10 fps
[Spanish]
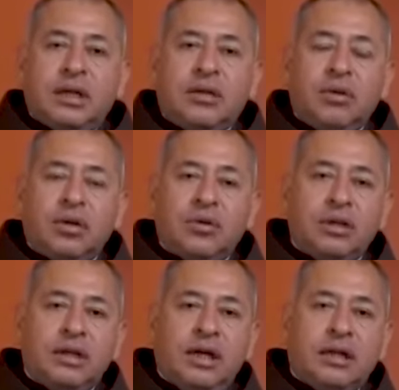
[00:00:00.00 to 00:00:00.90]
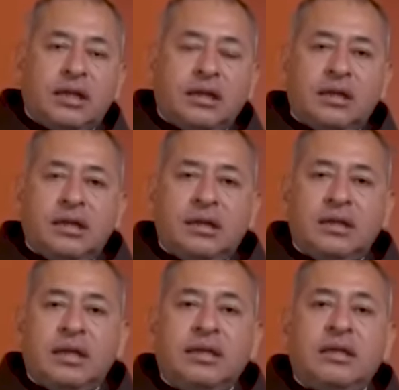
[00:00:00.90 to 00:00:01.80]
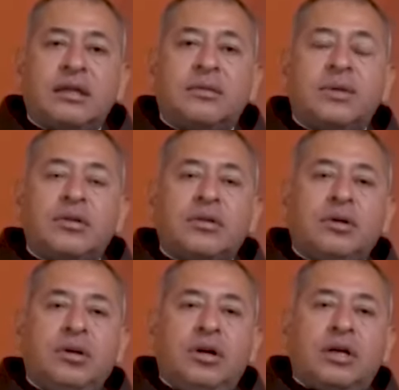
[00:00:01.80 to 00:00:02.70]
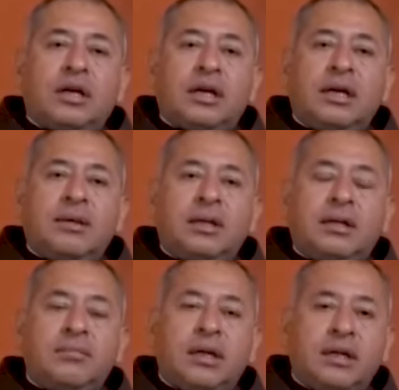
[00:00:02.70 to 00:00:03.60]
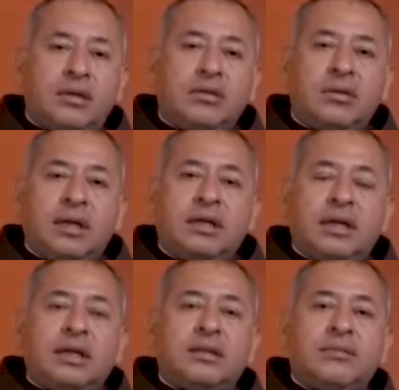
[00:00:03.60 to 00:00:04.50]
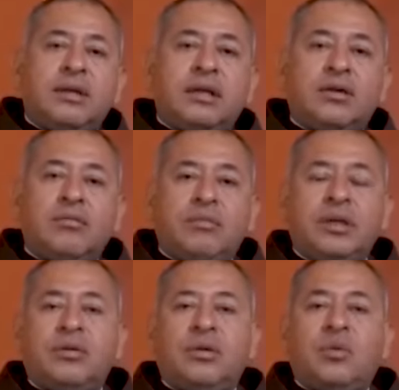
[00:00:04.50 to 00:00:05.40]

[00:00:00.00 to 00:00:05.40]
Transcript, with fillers: Quedó arrodillada y ella interpretó que la Virgen María no quería que se vaya al convento.